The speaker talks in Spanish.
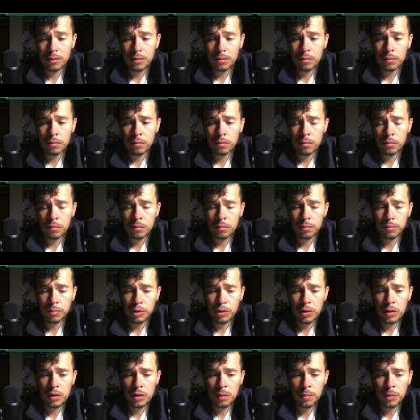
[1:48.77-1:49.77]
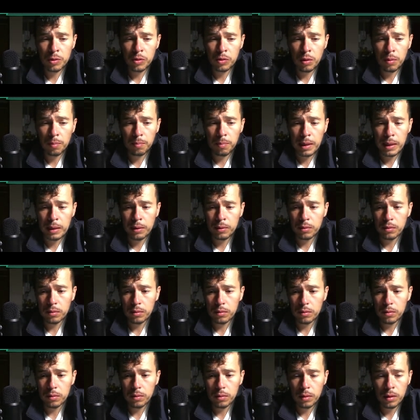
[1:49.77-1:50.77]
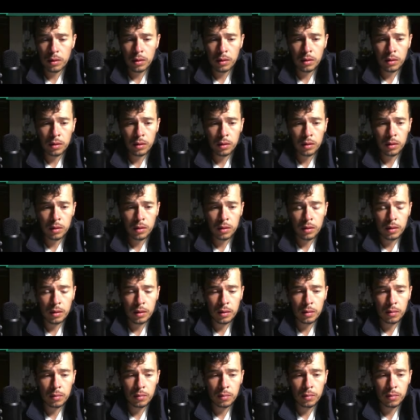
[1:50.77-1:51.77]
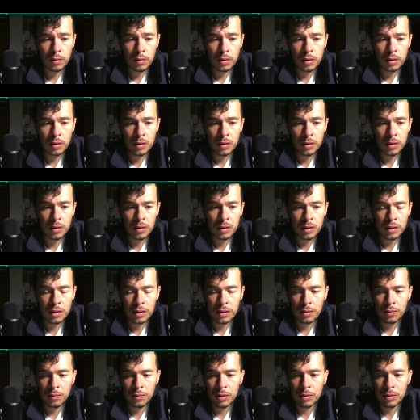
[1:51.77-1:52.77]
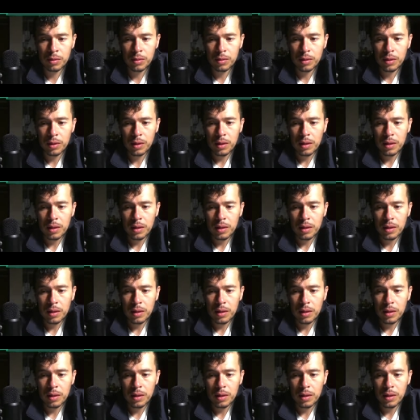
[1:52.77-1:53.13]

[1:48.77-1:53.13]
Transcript: Un procesamiento de pago y que, bueno,